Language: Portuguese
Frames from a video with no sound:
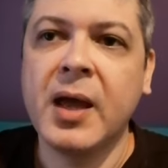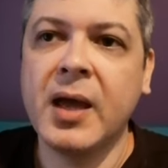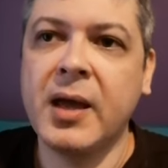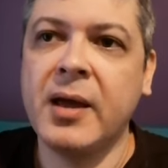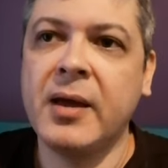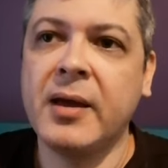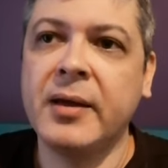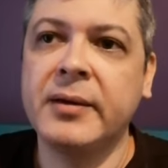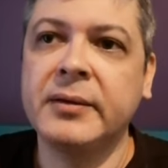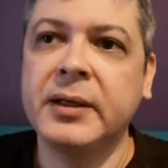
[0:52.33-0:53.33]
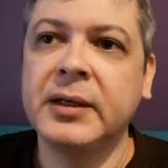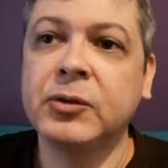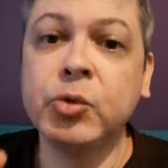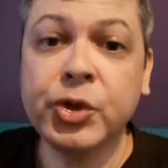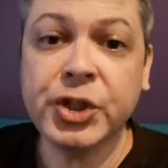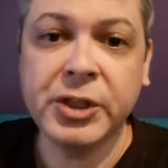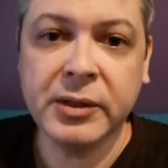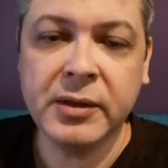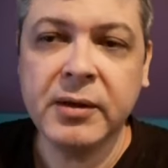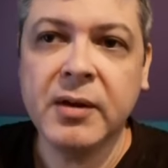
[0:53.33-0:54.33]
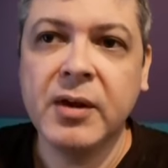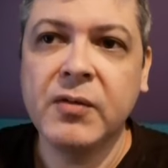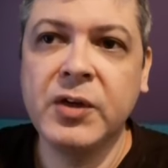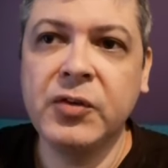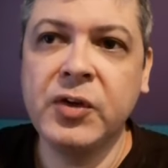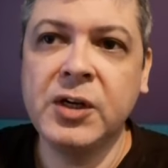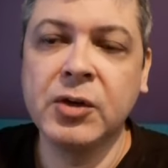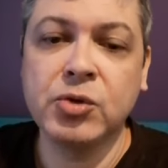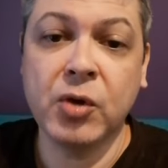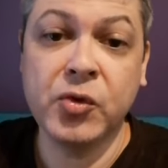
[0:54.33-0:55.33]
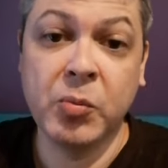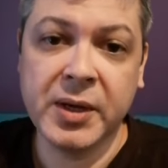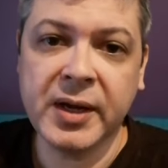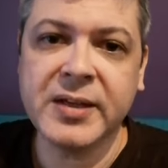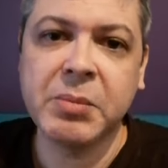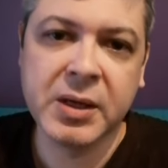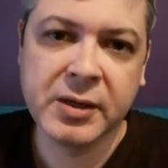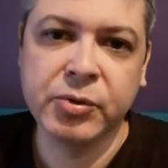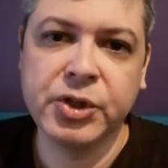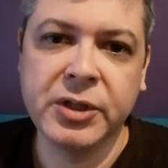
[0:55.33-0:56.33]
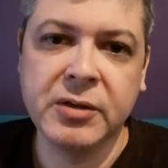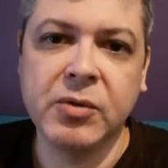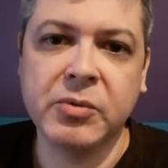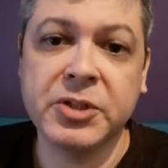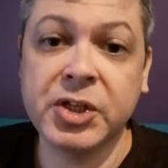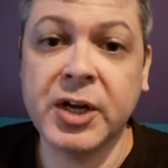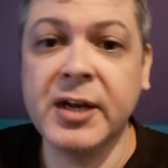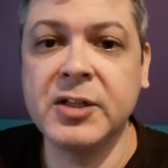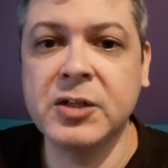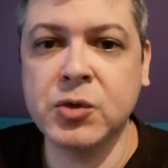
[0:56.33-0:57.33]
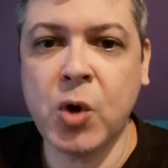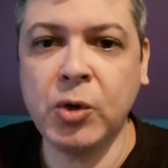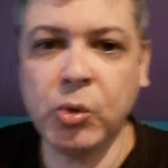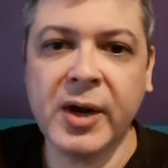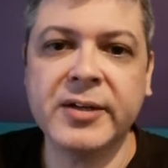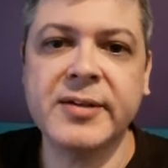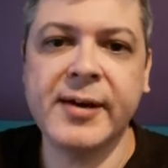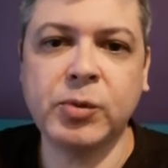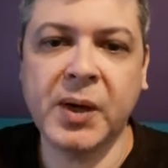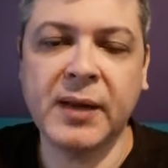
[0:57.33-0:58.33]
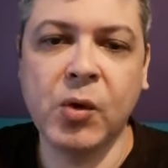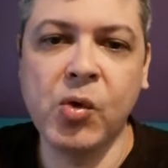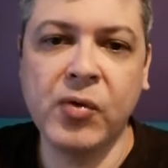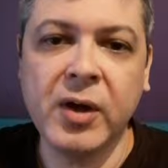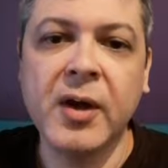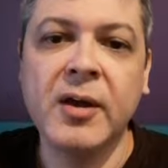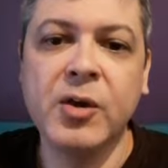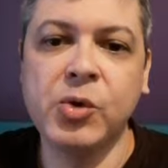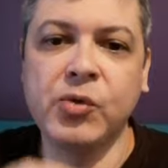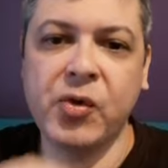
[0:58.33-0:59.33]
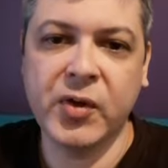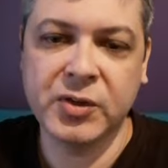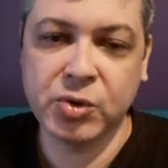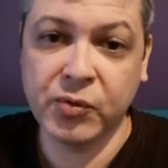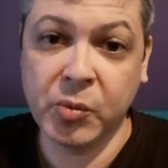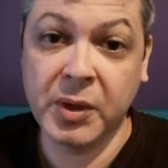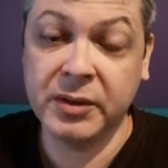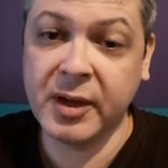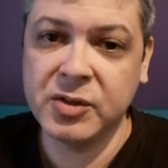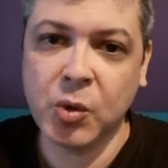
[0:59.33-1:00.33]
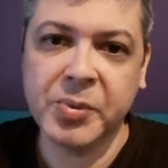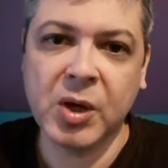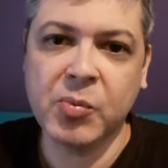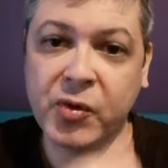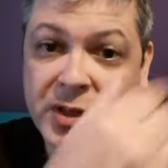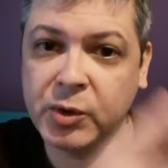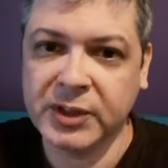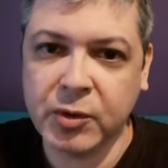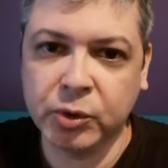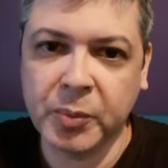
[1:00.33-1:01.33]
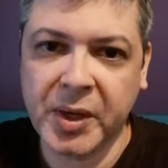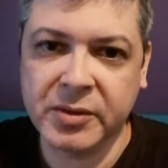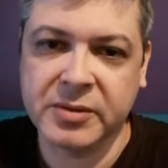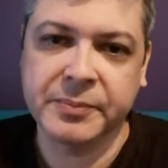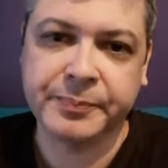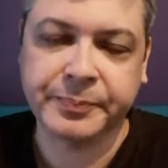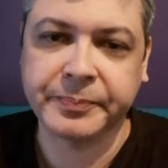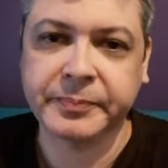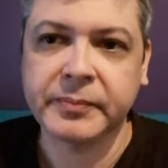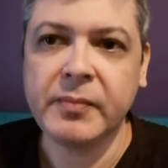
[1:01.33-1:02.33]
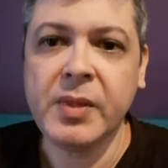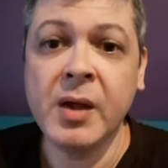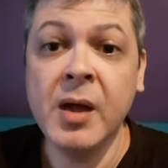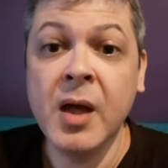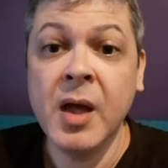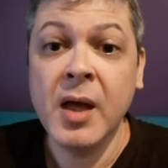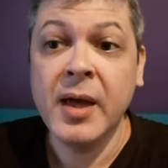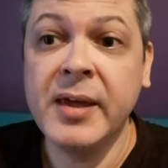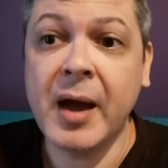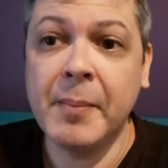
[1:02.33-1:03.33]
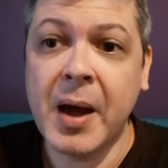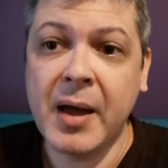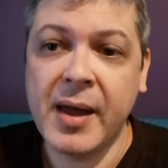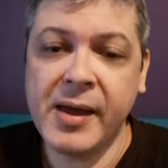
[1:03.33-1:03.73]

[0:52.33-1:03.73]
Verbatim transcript: é, no Chile vinificando o Sauvignon Blanc em Casablanca, no Chile. Ou seja, eles escolhem o lugar certo para cada uva e quando for fazer o Sauvignon Blanc deles, optaram por fazer até em outro país. E a, a,